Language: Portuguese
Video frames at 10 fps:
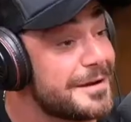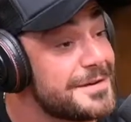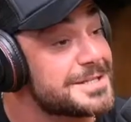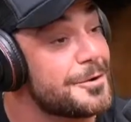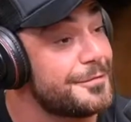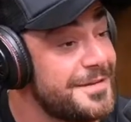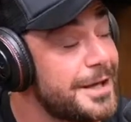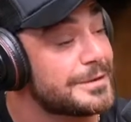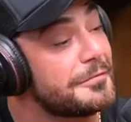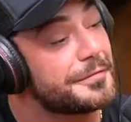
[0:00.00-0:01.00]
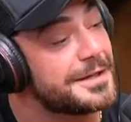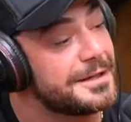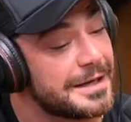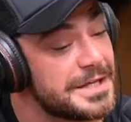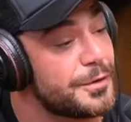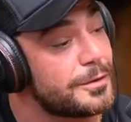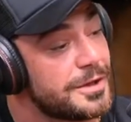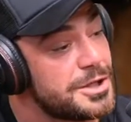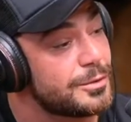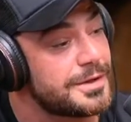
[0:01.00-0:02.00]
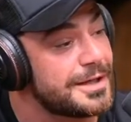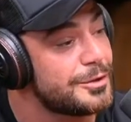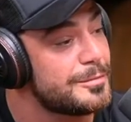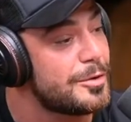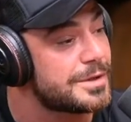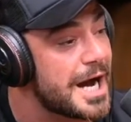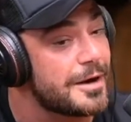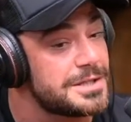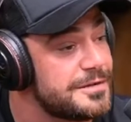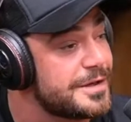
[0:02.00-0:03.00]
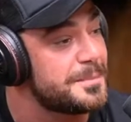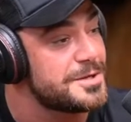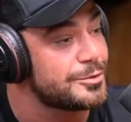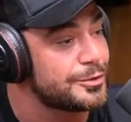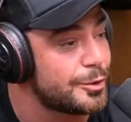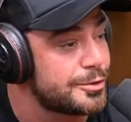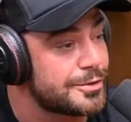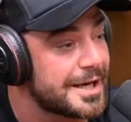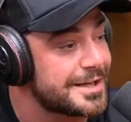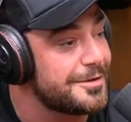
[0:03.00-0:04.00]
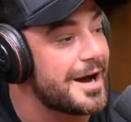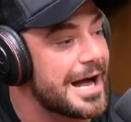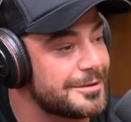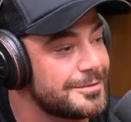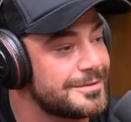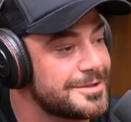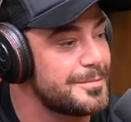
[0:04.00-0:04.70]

primeira vez que eu vi que eu tava falando inglês foi quando enchi o tanque do meu carro e tive que pedir o troco que o cara deu errado.